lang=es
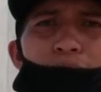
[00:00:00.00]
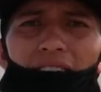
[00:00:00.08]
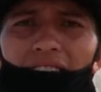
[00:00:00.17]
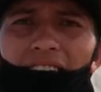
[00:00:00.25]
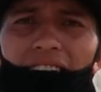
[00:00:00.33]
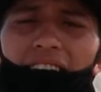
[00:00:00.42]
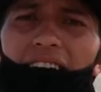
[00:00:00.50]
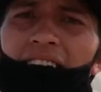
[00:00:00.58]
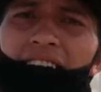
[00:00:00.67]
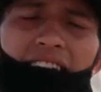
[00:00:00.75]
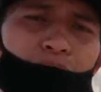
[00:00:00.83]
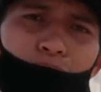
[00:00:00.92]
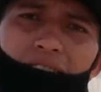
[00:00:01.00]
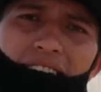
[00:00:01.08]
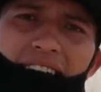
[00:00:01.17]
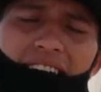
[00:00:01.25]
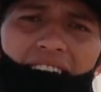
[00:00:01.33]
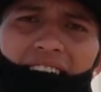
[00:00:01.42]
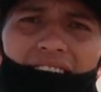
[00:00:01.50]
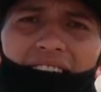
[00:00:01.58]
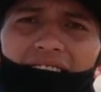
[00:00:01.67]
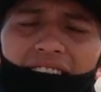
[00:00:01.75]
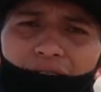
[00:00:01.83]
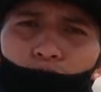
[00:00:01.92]
practicar e invitar a la gente
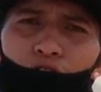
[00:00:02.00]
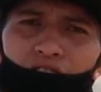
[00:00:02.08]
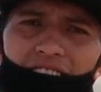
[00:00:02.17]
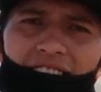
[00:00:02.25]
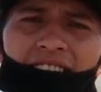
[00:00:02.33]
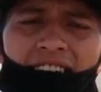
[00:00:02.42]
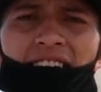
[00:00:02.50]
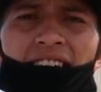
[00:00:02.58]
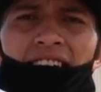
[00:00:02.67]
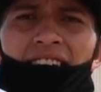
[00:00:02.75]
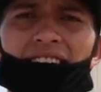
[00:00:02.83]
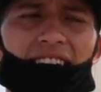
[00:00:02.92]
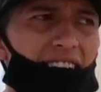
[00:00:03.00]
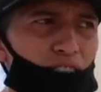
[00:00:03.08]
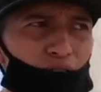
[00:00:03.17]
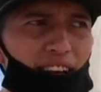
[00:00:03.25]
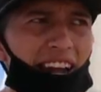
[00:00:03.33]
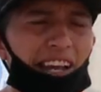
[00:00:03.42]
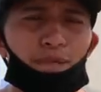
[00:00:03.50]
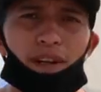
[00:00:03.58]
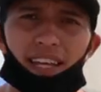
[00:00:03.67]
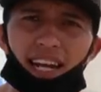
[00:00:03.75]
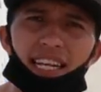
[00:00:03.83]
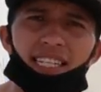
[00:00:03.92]
es el deporte, ya que es una de las
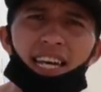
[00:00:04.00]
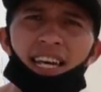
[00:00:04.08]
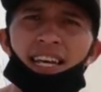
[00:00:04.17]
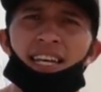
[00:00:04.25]
maneras